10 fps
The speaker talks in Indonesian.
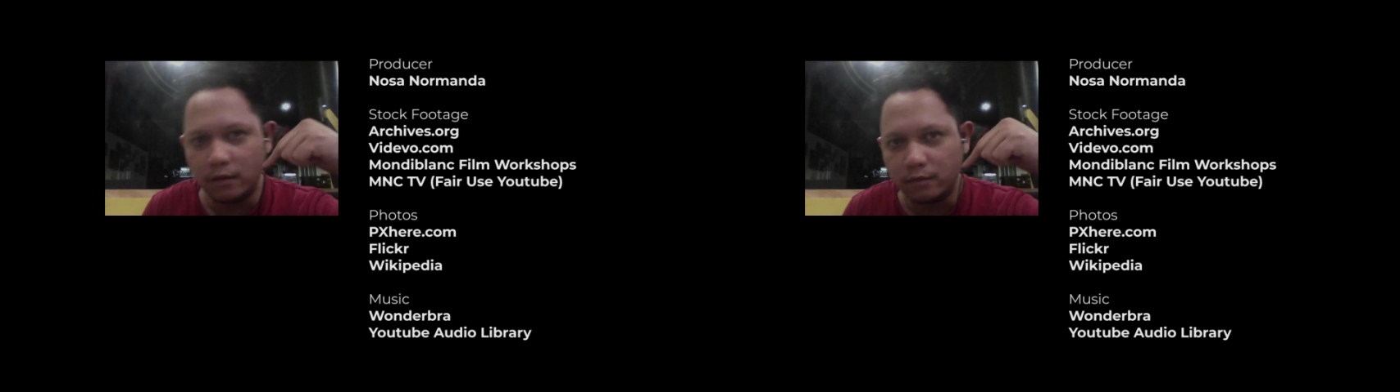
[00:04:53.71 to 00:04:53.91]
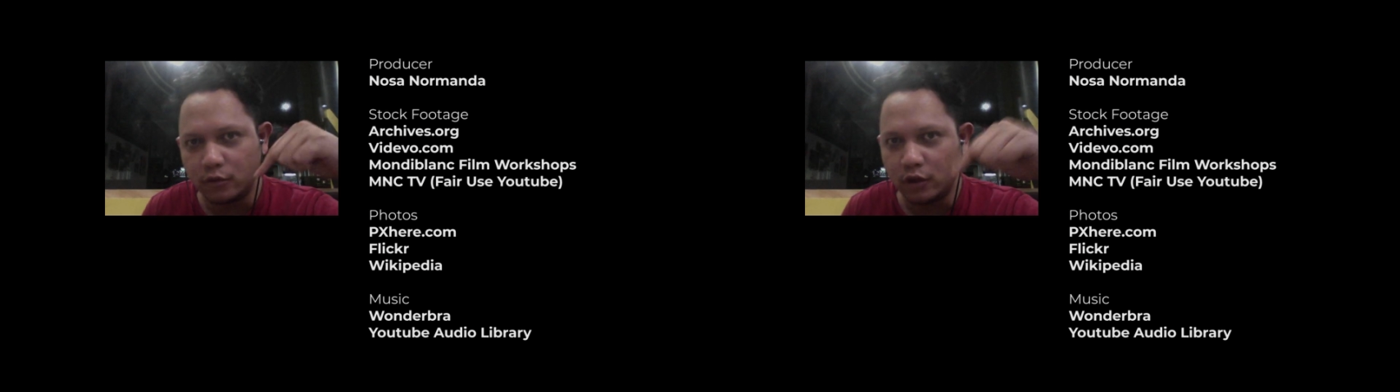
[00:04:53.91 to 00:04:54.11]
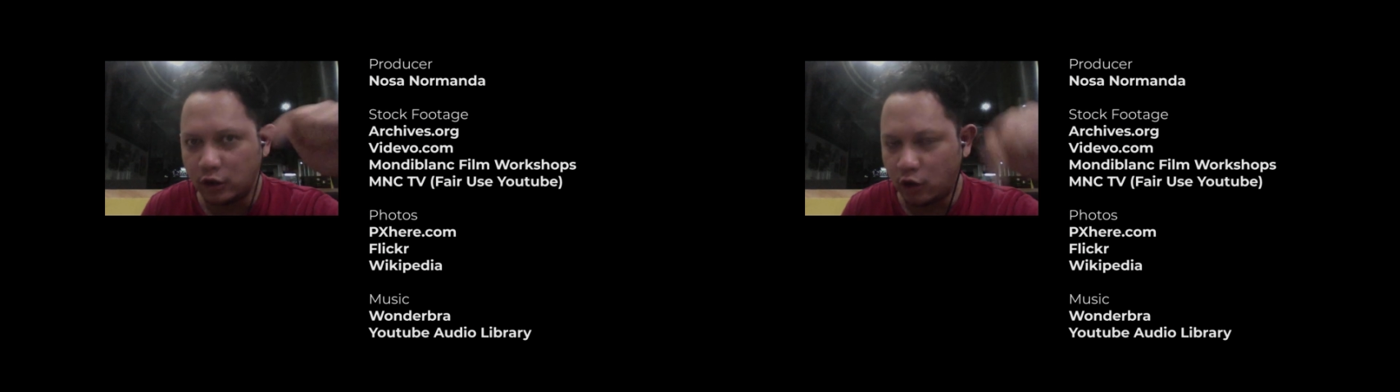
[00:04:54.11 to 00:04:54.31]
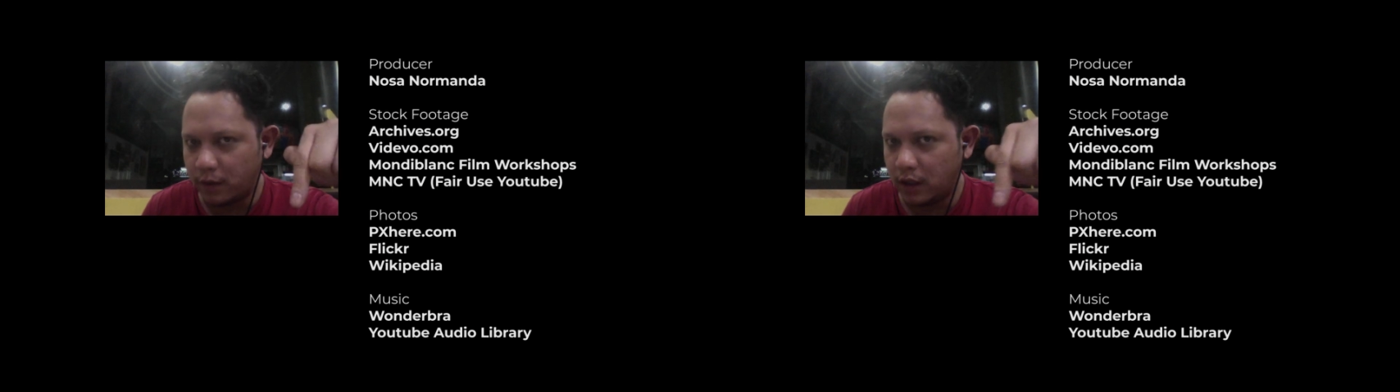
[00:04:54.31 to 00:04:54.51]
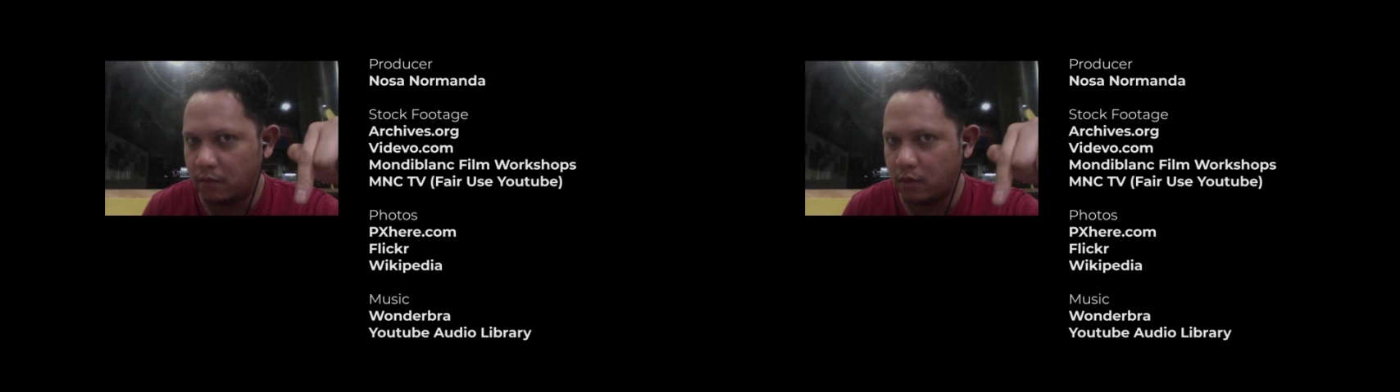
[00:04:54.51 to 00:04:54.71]
tulis komen
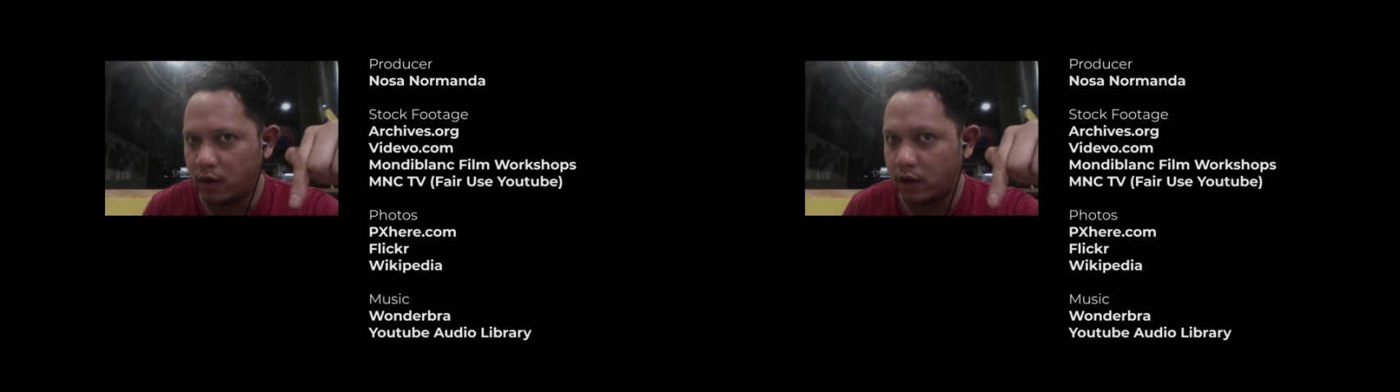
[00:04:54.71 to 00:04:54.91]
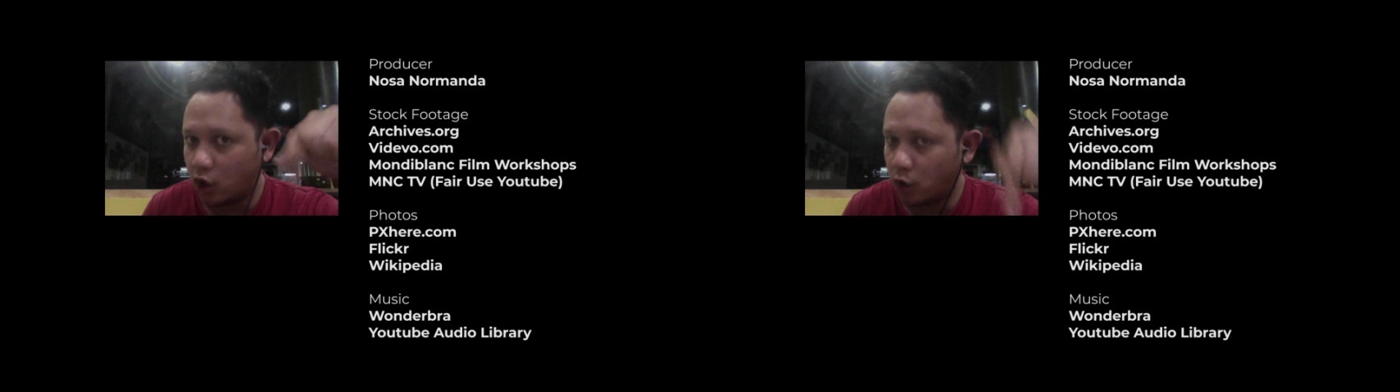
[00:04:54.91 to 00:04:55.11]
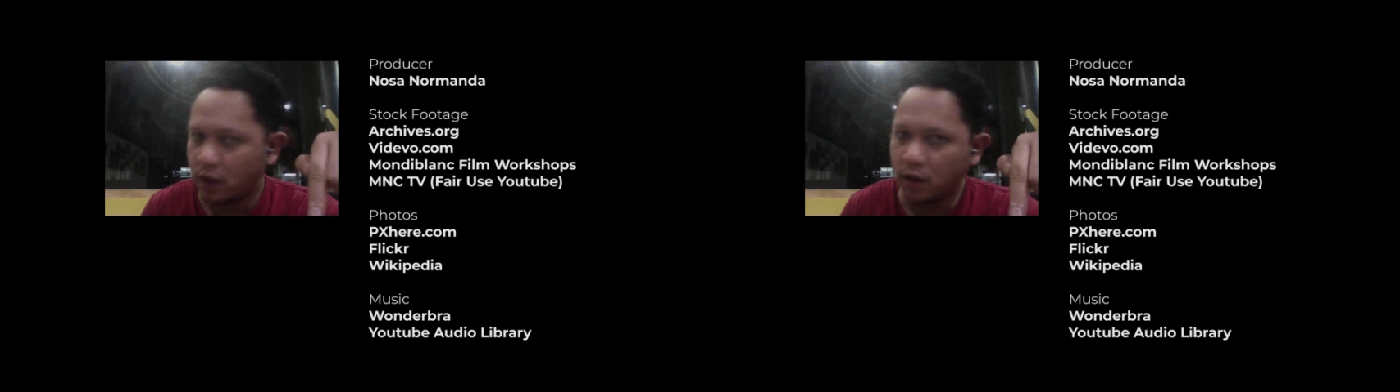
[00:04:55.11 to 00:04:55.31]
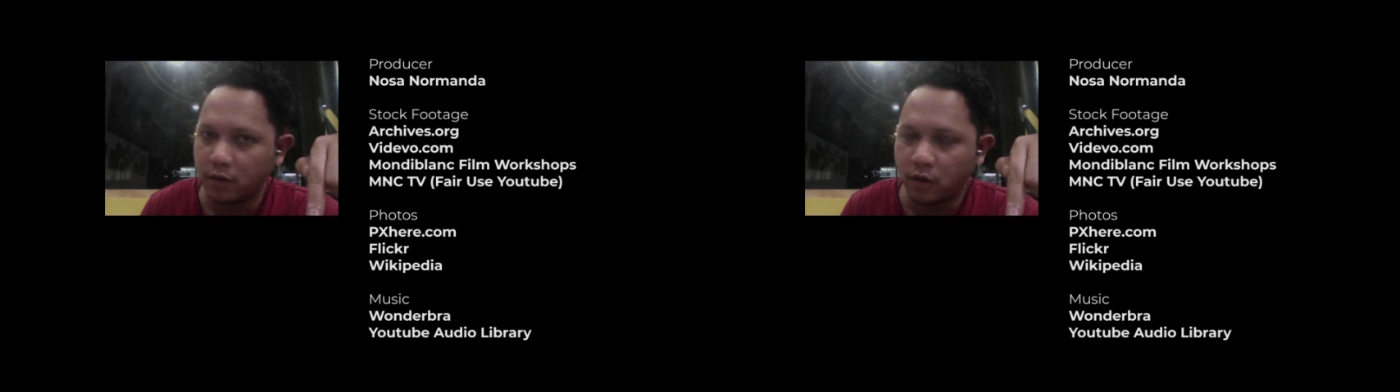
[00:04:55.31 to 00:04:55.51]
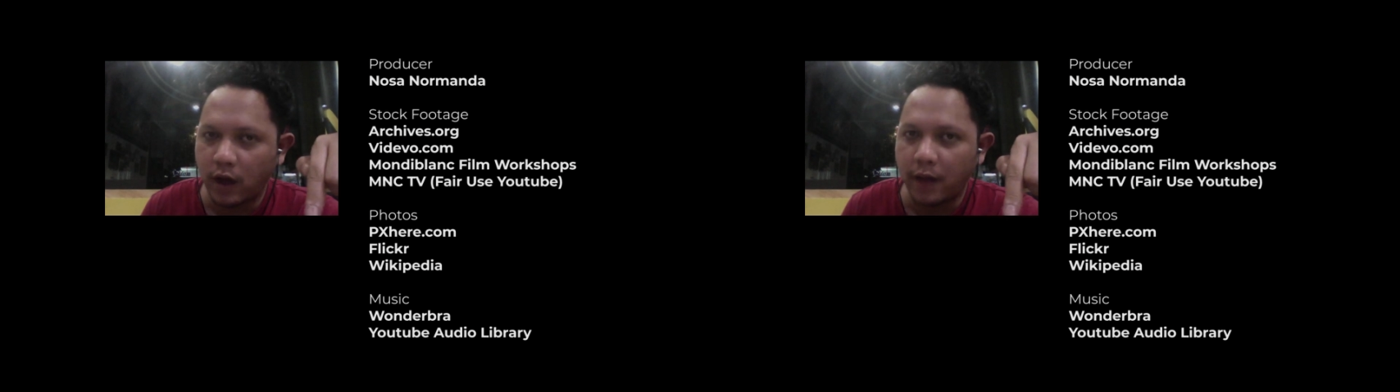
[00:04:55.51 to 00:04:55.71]
di bawah, jangan lupa
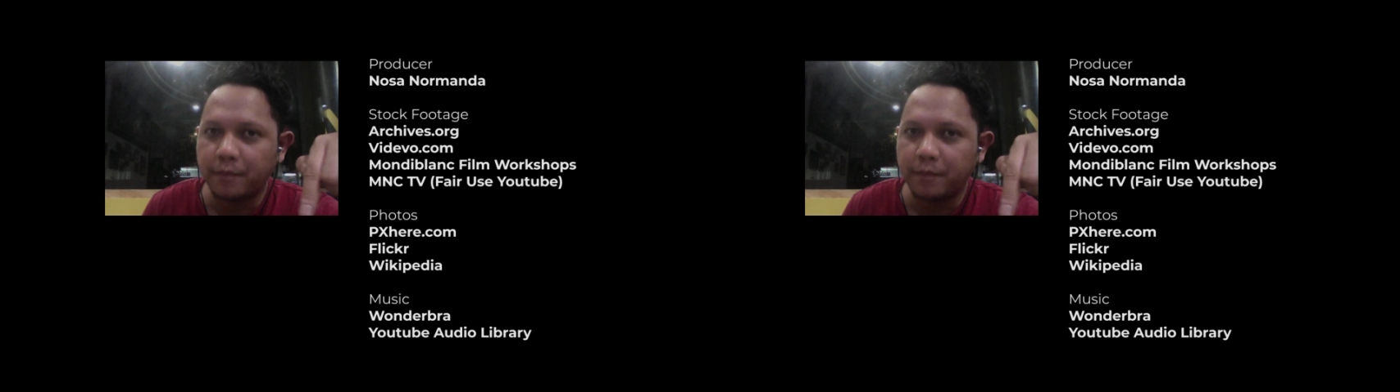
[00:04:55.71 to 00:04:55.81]
subscribe.